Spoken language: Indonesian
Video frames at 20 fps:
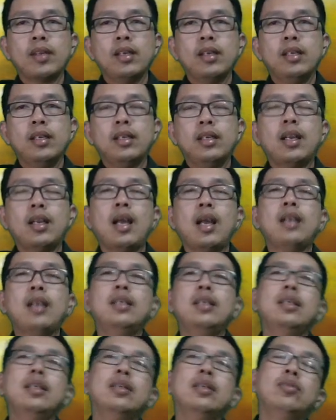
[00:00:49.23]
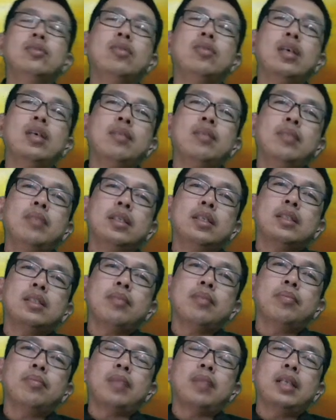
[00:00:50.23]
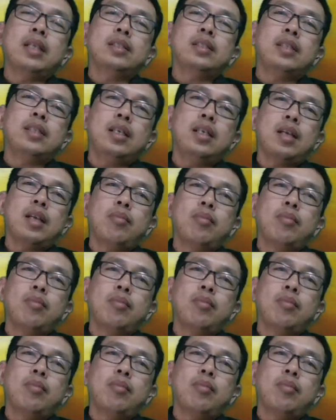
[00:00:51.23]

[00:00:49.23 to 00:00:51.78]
Dan ada yang juga yang mengecap Palestina,